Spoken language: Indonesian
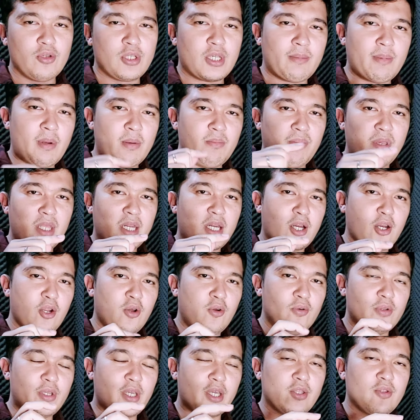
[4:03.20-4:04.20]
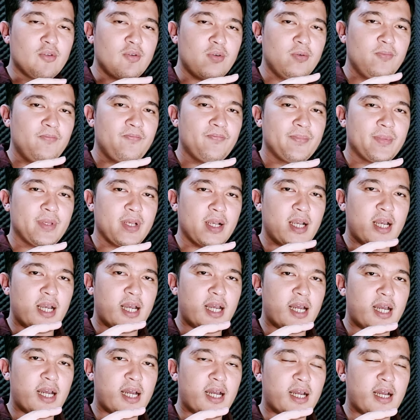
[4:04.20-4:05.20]
sama mid low nya itu
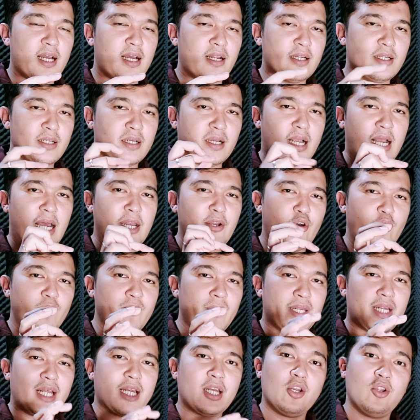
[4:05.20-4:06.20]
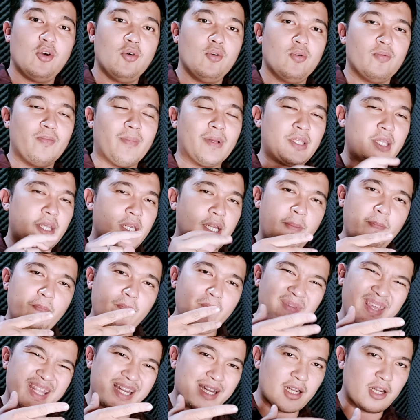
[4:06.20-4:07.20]
nggak nggak dominan low masih ada
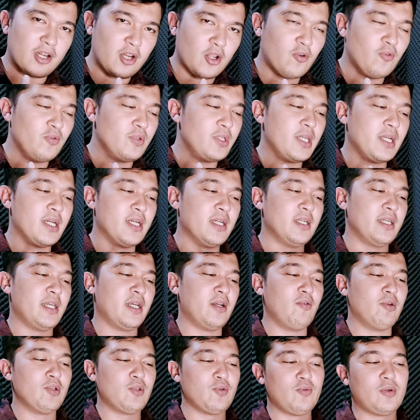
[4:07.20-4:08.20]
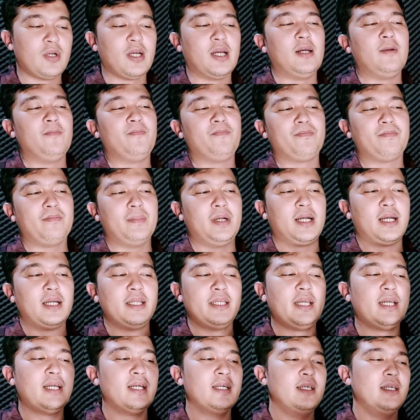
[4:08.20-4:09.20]
mid low nya yang gue suka
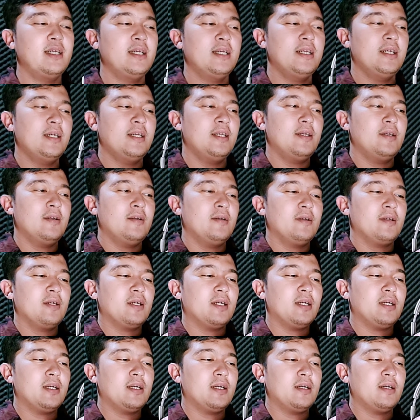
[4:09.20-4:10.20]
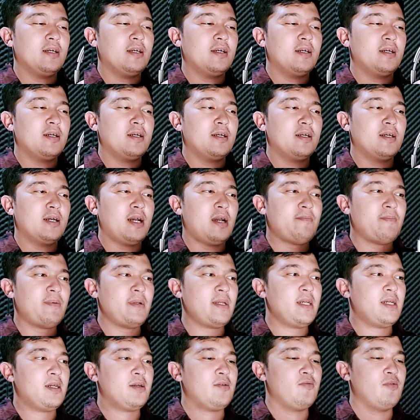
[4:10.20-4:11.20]
makanya eh, apa
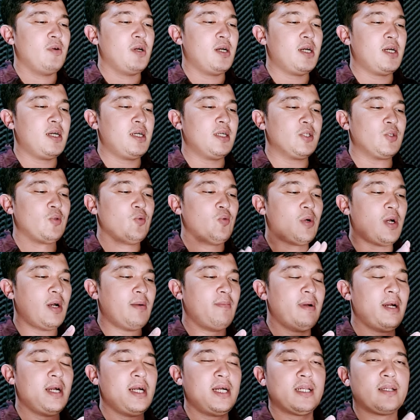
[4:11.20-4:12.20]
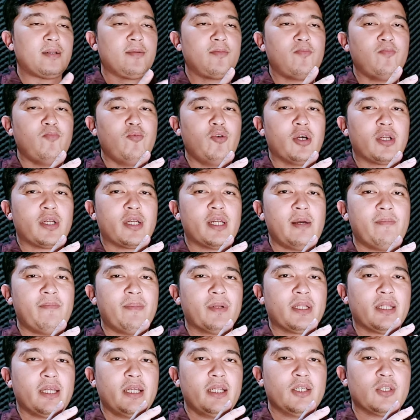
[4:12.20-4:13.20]
ya gue suka banget buat
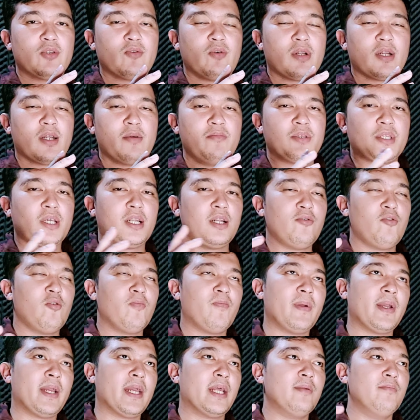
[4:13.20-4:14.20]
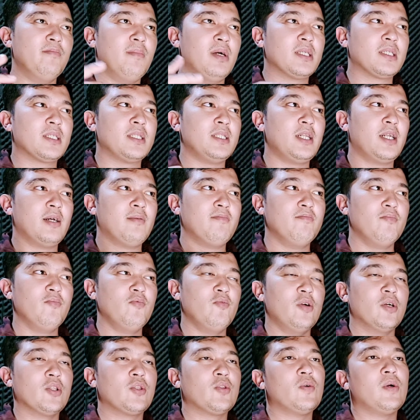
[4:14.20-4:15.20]
dapetin suara misalnya gue pengen bass drum
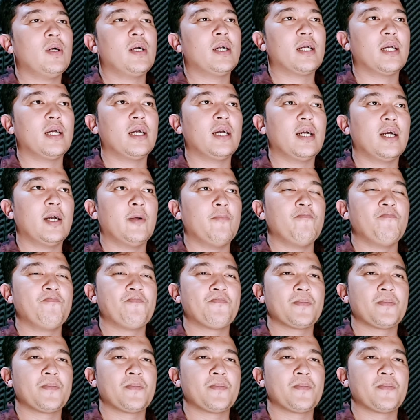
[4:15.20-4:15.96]
gue tuh agak